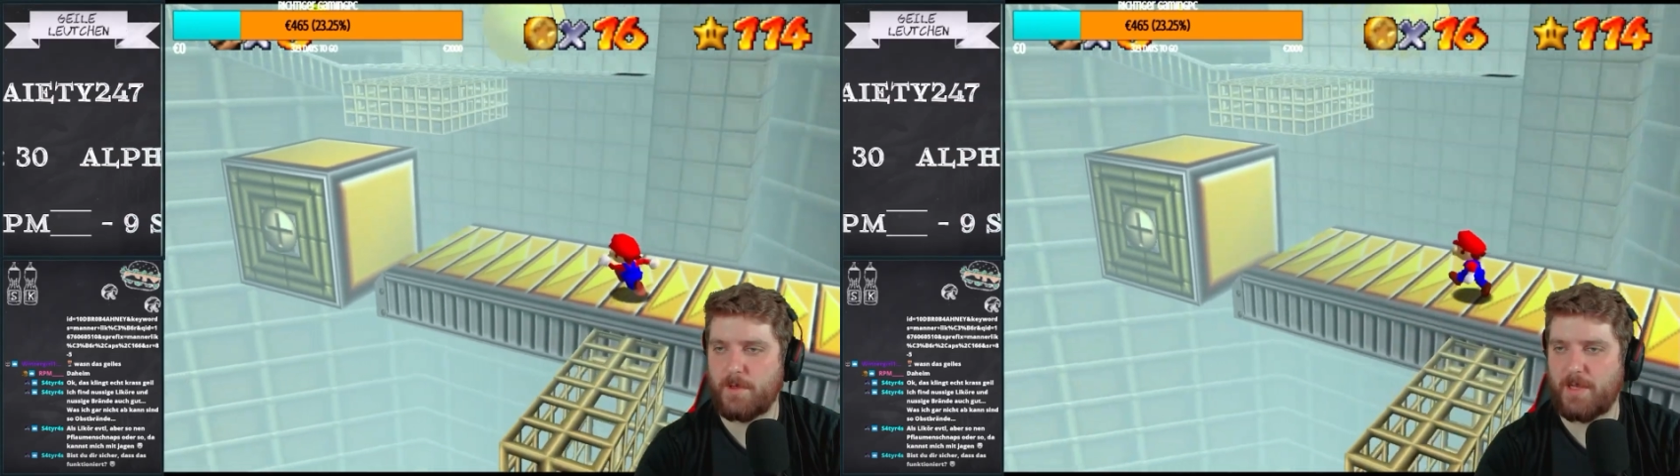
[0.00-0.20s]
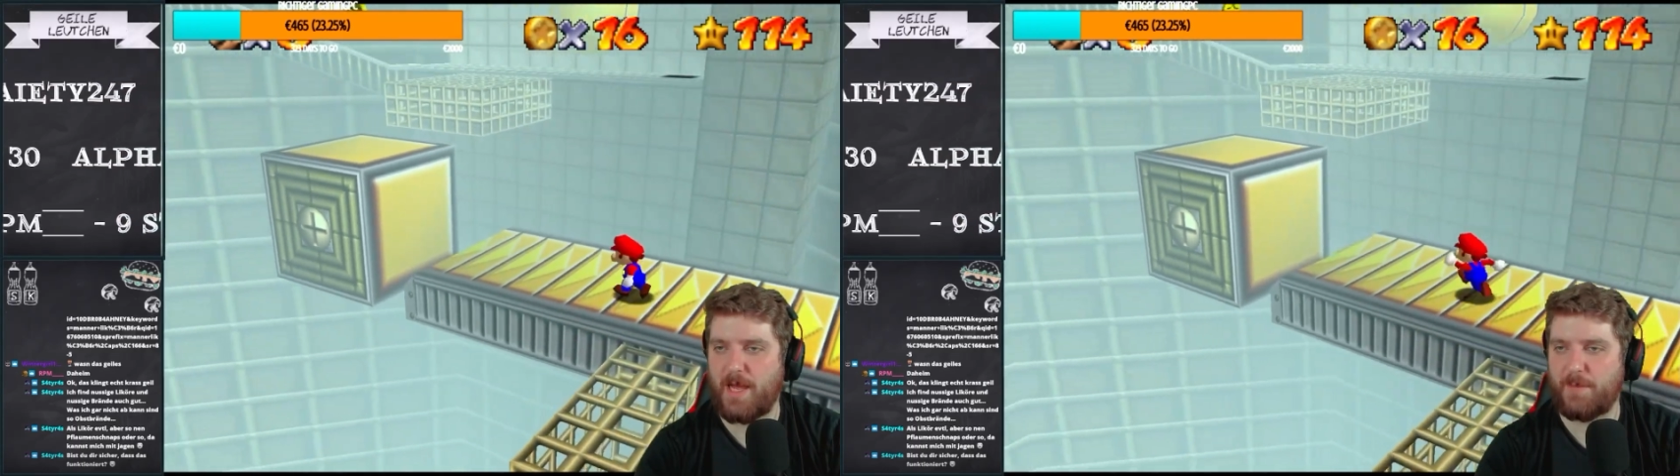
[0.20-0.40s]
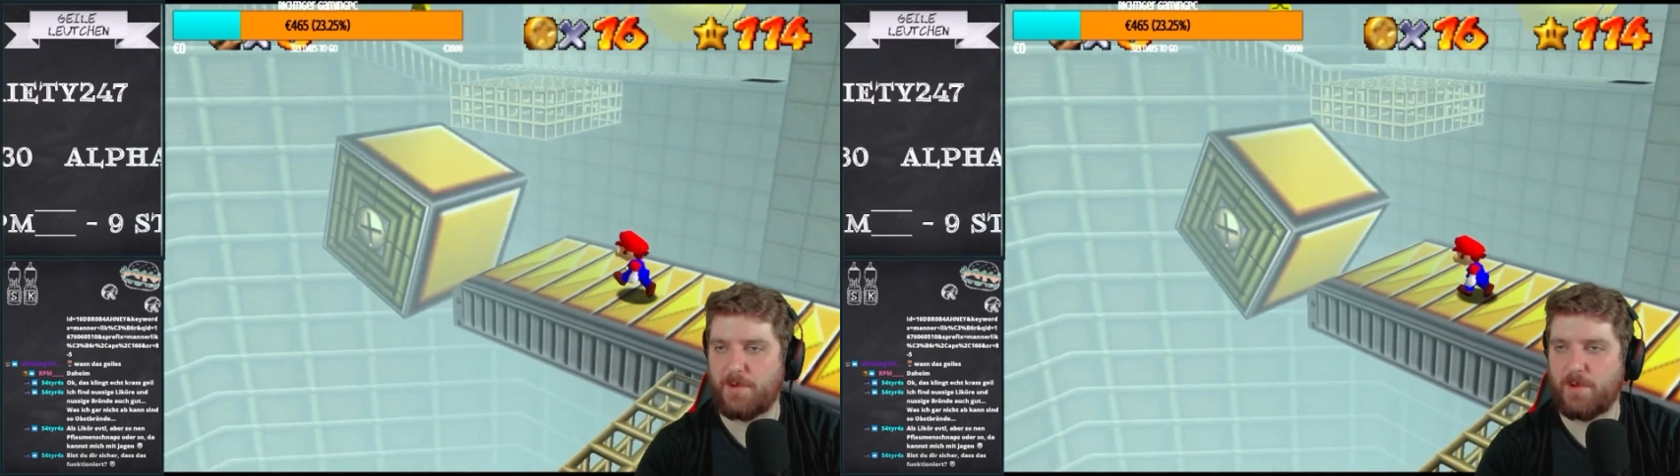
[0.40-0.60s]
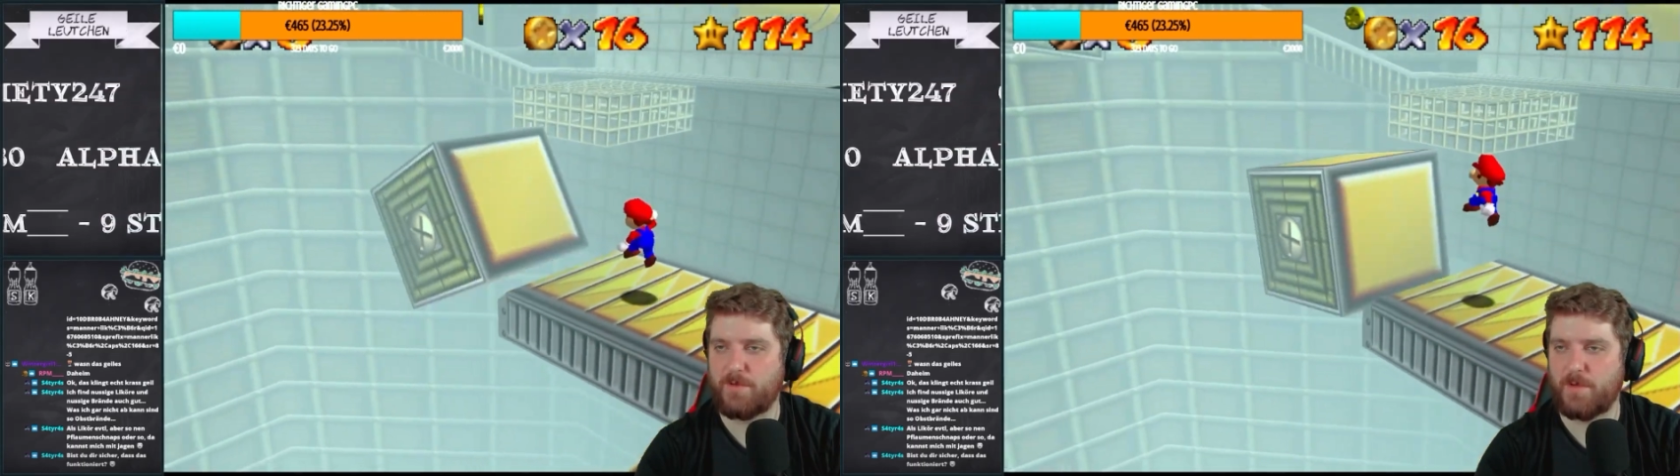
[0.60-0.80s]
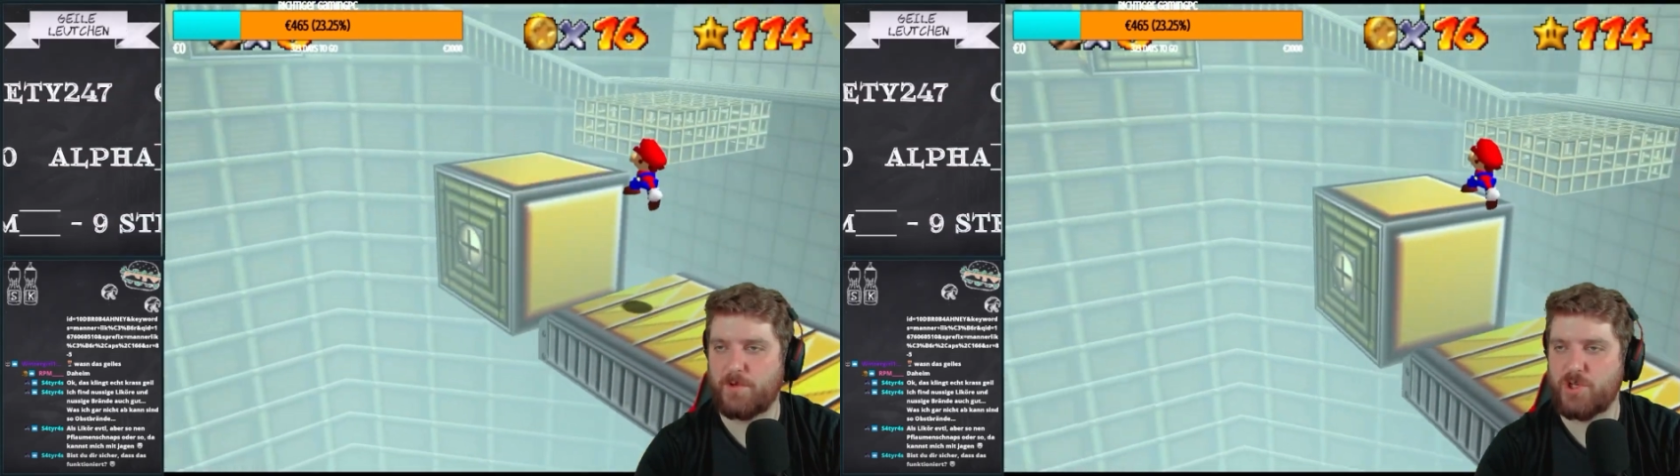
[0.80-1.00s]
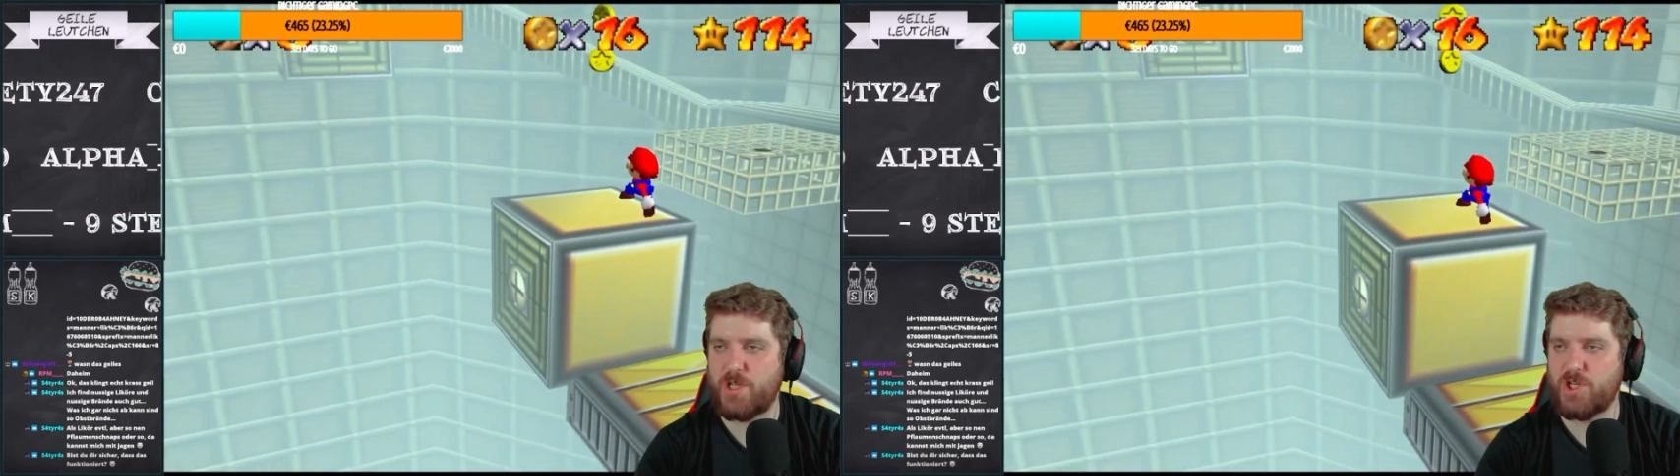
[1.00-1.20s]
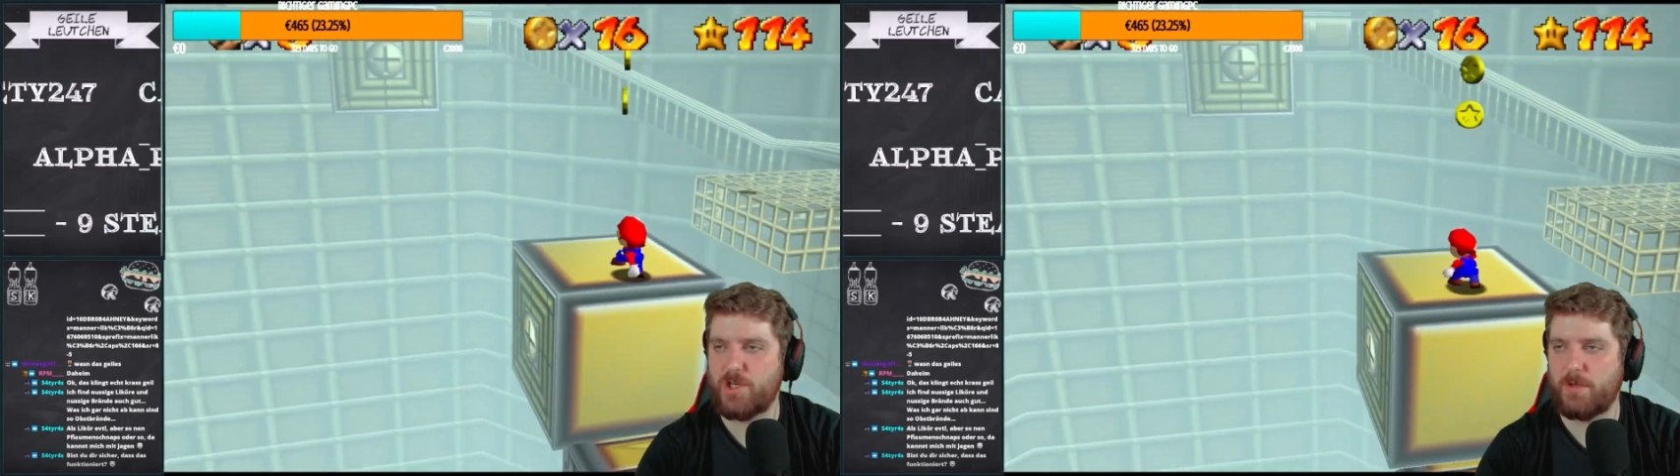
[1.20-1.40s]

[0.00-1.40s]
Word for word: Klar, man könnte es einfach stehen,